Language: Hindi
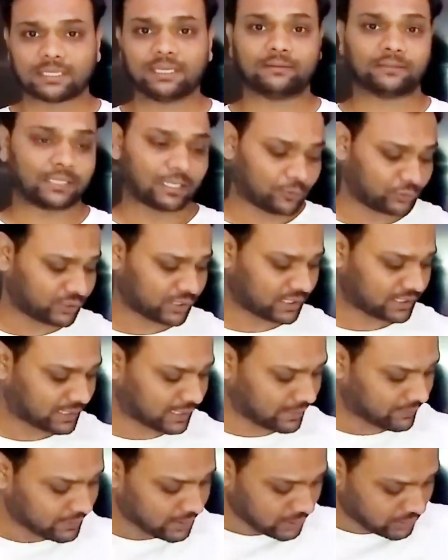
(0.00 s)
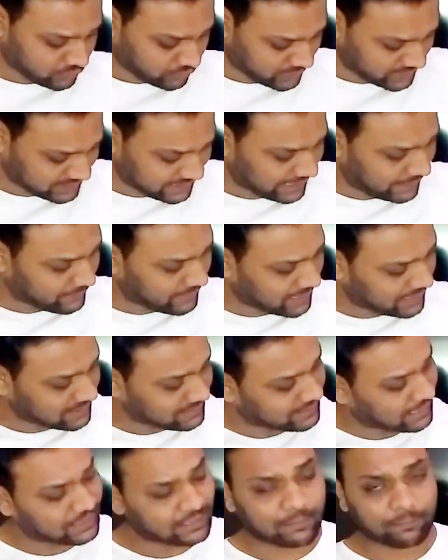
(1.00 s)
ठंडा हो जाता है तो इसलिए
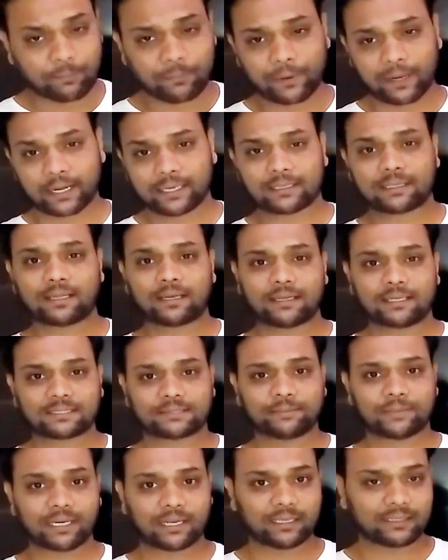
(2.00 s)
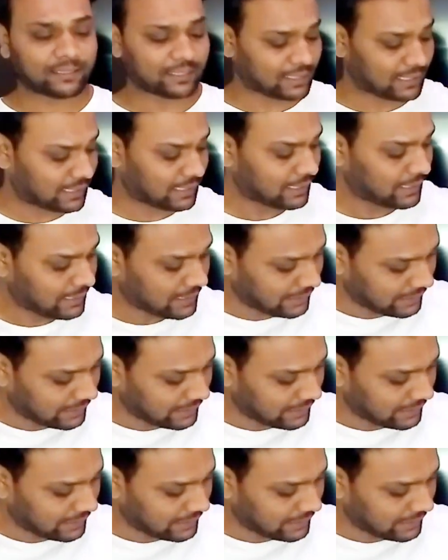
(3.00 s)
मैंने ज्यादा ब्राइट कलर्स में नहीं देखा